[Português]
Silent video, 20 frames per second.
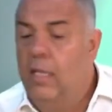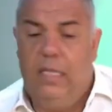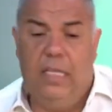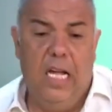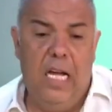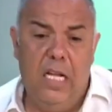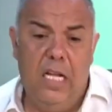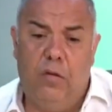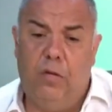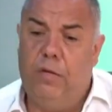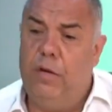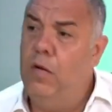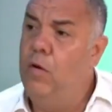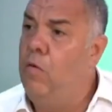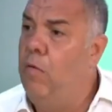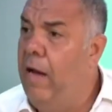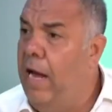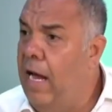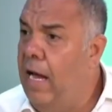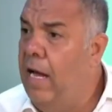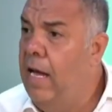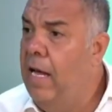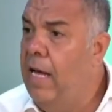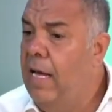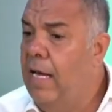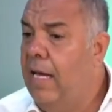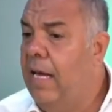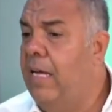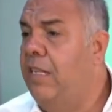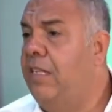Tanto que não é
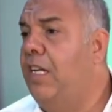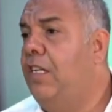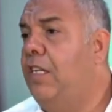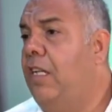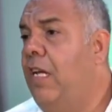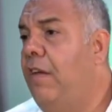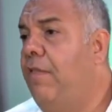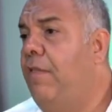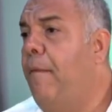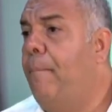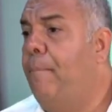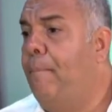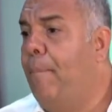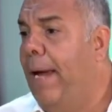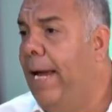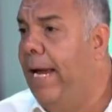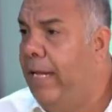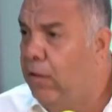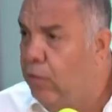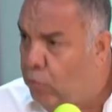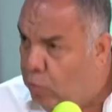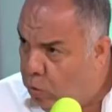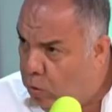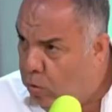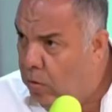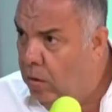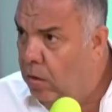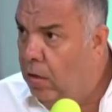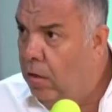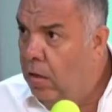que a gente teve o peito,
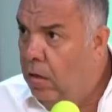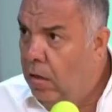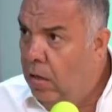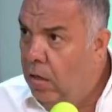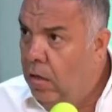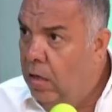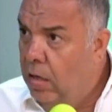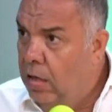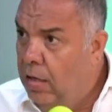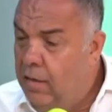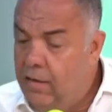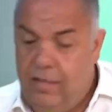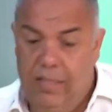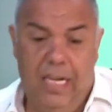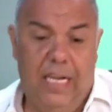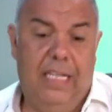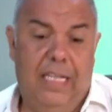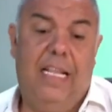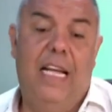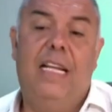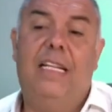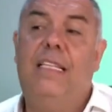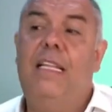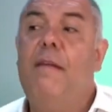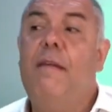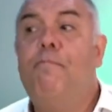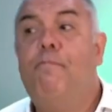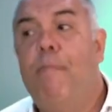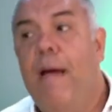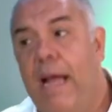que tinha que tem que
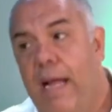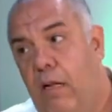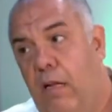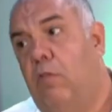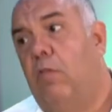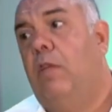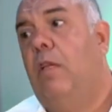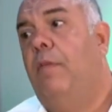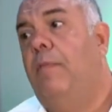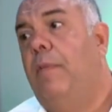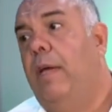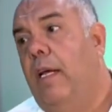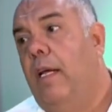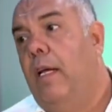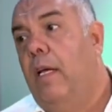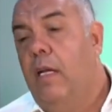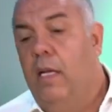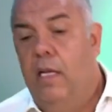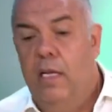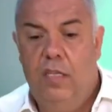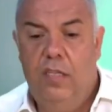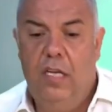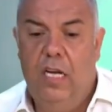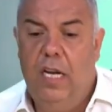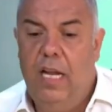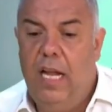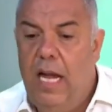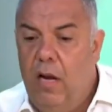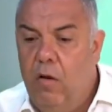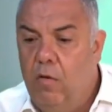ter peito também, de ir
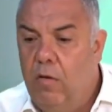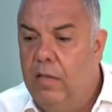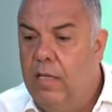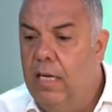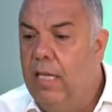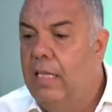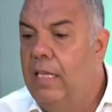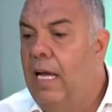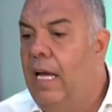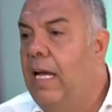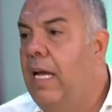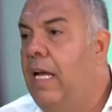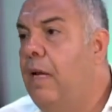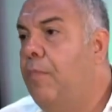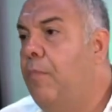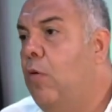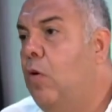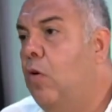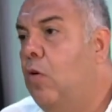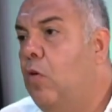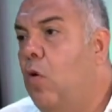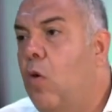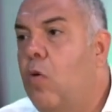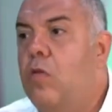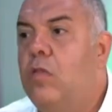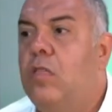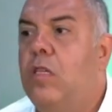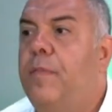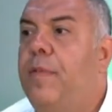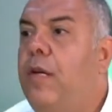lá e contratar ele por
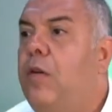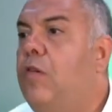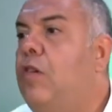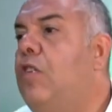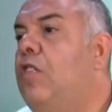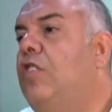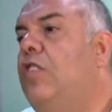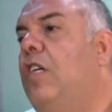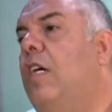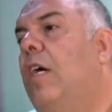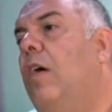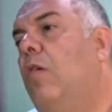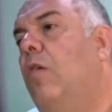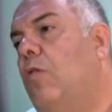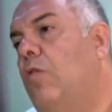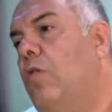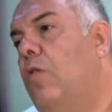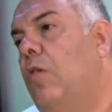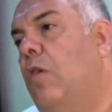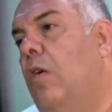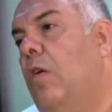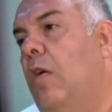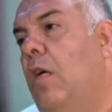12 milhões de euros.